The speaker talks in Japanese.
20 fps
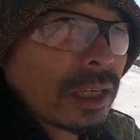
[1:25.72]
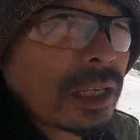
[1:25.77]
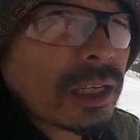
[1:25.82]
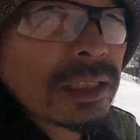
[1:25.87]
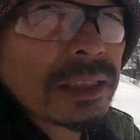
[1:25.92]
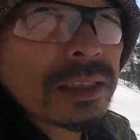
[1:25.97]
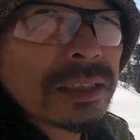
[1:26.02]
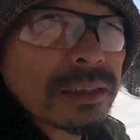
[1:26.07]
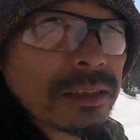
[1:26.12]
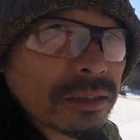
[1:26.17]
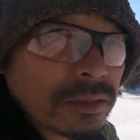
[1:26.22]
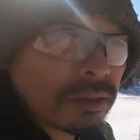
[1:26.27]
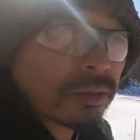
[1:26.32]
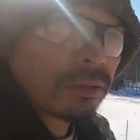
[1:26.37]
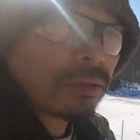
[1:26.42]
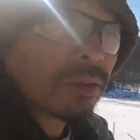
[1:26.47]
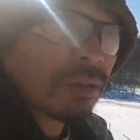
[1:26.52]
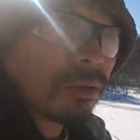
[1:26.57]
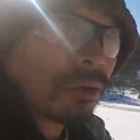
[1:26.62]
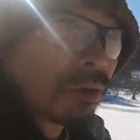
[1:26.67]
啓蟄
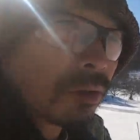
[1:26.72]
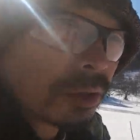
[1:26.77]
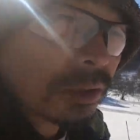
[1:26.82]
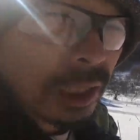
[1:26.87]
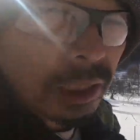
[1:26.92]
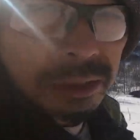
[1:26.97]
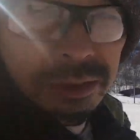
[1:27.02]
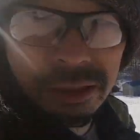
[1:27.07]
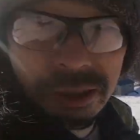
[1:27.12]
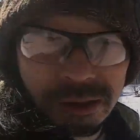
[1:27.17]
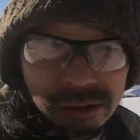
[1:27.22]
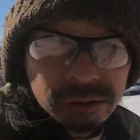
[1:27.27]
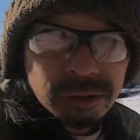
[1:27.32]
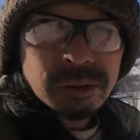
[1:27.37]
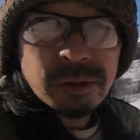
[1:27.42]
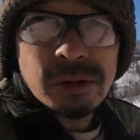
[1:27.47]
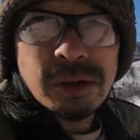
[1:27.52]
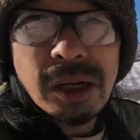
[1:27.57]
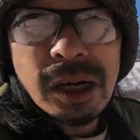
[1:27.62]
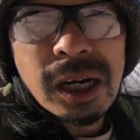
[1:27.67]
のところ、サンタのと
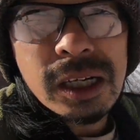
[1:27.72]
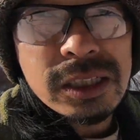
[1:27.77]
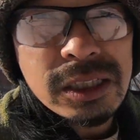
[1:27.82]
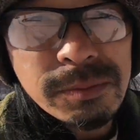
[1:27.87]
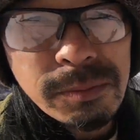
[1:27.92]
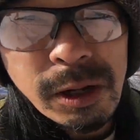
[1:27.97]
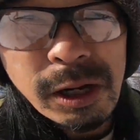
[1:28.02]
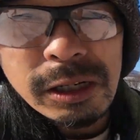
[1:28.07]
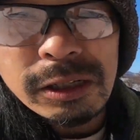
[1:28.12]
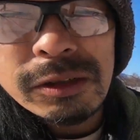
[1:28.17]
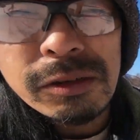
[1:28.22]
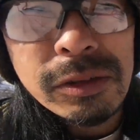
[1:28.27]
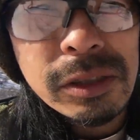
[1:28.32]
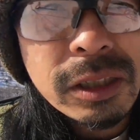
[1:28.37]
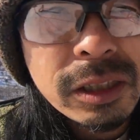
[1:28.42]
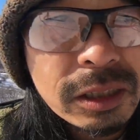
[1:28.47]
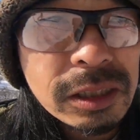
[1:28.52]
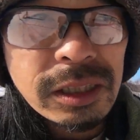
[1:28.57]
ころ、始まりの木